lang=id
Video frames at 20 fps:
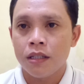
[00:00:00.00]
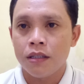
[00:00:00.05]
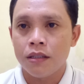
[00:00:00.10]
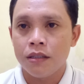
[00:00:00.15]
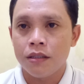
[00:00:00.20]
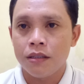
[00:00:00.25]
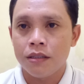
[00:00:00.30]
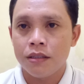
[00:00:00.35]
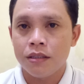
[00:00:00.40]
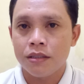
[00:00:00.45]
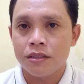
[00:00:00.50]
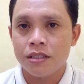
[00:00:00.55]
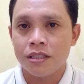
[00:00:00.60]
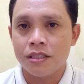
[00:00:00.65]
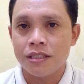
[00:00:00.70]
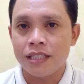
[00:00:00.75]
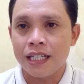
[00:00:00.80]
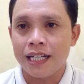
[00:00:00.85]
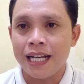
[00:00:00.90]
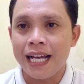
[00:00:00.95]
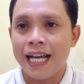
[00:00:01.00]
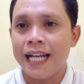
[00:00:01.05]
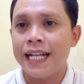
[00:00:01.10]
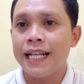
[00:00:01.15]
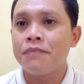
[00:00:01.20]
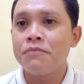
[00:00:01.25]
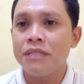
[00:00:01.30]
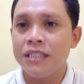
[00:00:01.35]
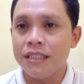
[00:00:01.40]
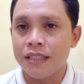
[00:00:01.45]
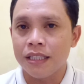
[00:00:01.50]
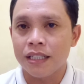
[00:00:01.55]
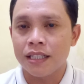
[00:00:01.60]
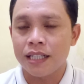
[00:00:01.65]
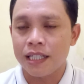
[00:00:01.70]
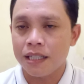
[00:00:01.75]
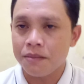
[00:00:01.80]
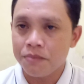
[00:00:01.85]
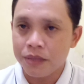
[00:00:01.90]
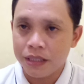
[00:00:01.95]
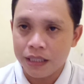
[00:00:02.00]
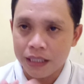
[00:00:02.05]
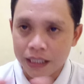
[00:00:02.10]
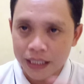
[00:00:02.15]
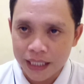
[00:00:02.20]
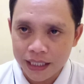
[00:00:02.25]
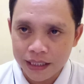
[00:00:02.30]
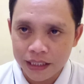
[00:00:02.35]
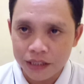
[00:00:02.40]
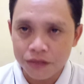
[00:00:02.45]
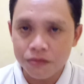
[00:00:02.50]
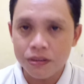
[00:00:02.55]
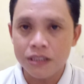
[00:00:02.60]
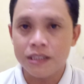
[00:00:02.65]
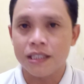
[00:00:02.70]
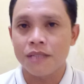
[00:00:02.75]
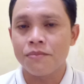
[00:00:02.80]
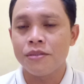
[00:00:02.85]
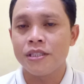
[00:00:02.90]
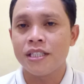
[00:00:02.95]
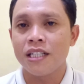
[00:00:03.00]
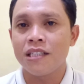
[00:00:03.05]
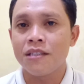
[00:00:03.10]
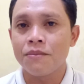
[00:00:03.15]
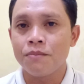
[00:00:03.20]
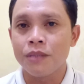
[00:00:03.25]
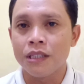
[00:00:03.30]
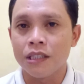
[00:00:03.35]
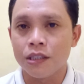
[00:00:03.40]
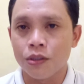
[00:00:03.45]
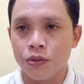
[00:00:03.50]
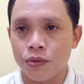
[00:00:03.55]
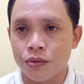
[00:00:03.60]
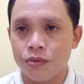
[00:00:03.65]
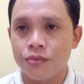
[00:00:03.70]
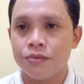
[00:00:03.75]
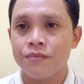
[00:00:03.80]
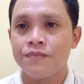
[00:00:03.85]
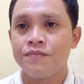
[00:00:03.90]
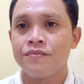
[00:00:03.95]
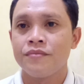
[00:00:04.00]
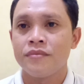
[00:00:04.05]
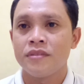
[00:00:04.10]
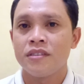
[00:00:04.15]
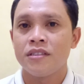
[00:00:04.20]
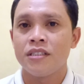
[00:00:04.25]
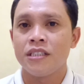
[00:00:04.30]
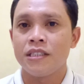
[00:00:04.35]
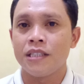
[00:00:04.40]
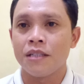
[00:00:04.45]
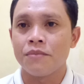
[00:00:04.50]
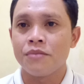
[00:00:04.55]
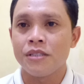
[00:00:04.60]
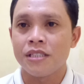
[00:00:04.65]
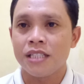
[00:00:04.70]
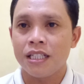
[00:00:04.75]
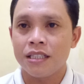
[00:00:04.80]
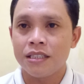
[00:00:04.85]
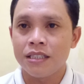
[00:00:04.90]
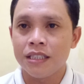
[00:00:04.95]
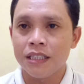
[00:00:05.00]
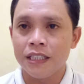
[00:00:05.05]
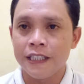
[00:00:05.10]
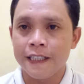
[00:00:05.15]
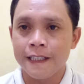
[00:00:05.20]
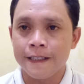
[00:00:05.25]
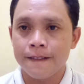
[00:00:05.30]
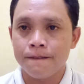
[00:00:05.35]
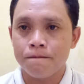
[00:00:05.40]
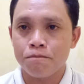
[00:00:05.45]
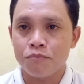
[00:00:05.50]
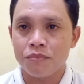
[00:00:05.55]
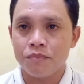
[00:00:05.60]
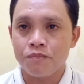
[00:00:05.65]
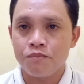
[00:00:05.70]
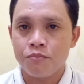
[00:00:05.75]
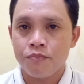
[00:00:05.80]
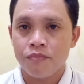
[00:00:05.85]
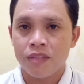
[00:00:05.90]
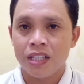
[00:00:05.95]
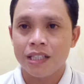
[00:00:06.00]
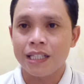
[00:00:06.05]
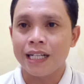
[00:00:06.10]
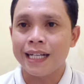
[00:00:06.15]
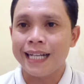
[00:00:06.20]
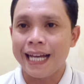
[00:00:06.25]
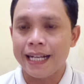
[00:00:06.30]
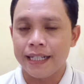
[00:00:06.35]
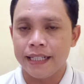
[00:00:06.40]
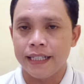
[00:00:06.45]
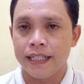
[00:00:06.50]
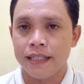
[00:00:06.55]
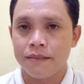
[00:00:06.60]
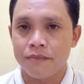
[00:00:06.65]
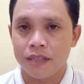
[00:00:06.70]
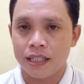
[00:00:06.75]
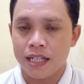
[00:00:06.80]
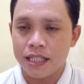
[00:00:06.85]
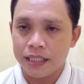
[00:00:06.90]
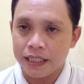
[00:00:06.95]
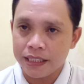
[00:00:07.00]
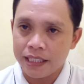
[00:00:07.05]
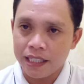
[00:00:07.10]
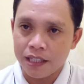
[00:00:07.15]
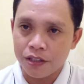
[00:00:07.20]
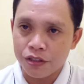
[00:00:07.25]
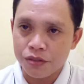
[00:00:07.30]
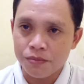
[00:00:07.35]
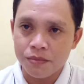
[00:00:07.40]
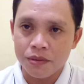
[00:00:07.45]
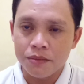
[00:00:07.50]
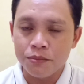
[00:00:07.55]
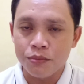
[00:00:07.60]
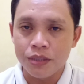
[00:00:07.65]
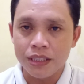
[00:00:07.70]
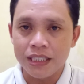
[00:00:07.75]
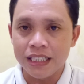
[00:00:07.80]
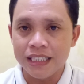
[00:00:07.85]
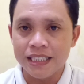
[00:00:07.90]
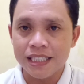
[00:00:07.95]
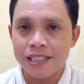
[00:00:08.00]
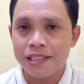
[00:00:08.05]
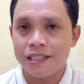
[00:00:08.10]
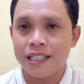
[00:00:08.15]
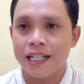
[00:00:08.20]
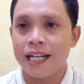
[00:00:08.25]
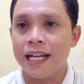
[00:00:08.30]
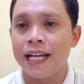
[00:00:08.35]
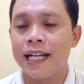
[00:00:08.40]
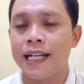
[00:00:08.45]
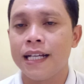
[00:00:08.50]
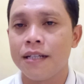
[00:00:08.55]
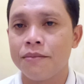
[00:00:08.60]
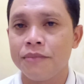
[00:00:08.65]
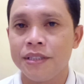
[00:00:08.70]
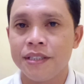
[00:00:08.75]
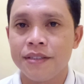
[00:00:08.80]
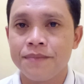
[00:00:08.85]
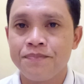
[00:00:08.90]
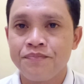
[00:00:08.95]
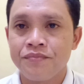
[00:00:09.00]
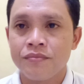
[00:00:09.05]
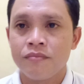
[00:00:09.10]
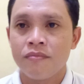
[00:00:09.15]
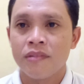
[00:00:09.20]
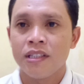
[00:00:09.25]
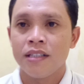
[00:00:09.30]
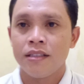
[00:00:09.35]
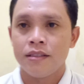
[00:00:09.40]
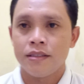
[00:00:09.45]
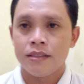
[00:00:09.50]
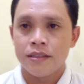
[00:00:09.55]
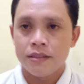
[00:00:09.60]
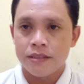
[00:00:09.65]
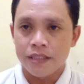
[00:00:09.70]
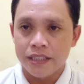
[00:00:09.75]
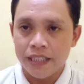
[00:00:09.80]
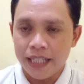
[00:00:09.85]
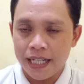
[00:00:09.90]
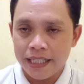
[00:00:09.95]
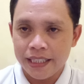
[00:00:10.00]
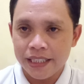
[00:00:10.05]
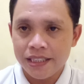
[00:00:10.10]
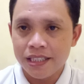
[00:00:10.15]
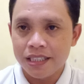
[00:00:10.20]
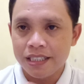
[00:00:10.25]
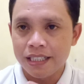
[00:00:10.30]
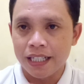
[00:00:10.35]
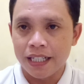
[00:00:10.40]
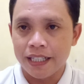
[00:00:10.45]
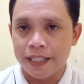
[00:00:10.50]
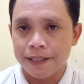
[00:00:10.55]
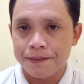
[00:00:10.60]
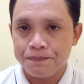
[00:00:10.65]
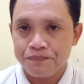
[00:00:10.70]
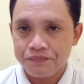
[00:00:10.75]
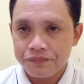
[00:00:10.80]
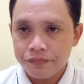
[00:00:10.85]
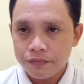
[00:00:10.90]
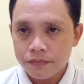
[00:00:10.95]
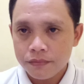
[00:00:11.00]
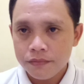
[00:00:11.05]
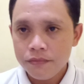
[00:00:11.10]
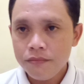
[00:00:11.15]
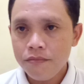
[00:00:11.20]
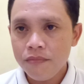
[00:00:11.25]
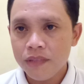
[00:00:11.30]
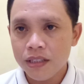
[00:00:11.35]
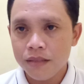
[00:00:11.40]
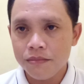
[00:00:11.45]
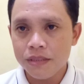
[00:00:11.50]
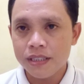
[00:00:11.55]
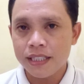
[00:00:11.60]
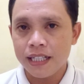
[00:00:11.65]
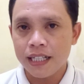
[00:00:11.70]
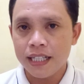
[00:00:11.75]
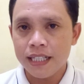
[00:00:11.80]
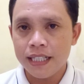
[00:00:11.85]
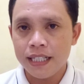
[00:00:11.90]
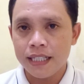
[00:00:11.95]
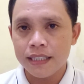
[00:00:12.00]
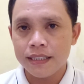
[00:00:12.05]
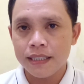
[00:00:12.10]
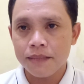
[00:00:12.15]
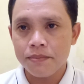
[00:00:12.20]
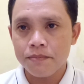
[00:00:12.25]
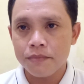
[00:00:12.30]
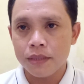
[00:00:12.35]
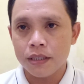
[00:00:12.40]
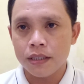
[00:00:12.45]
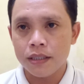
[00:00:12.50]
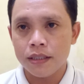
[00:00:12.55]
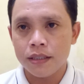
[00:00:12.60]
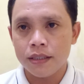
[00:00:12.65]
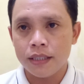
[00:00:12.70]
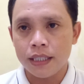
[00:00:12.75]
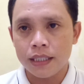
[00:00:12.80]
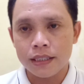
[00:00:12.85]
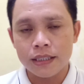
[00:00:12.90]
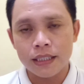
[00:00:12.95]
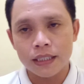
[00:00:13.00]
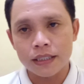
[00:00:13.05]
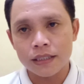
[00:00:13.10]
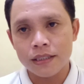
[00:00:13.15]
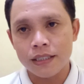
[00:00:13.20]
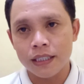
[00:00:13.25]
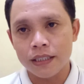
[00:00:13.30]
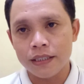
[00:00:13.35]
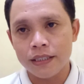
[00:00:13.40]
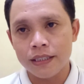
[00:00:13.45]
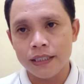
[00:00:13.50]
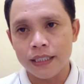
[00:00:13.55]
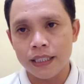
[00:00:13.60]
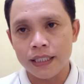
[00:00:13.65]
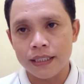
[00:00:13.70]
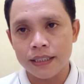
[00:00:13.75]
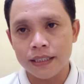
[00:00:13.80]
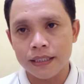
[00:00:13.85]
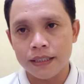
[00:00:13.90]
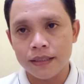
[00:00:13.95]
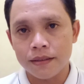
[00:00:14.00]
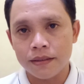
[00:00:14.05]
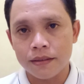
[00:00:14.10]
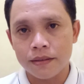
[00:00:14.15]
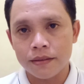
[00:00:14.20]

uh, secara alami ya karena pikiran itu tidak bisa dibentuk tidak bisa ditekan ya maka kita harus membuatnya secara alami jadi anda jeda ya misalkan anda uh, ada kejadian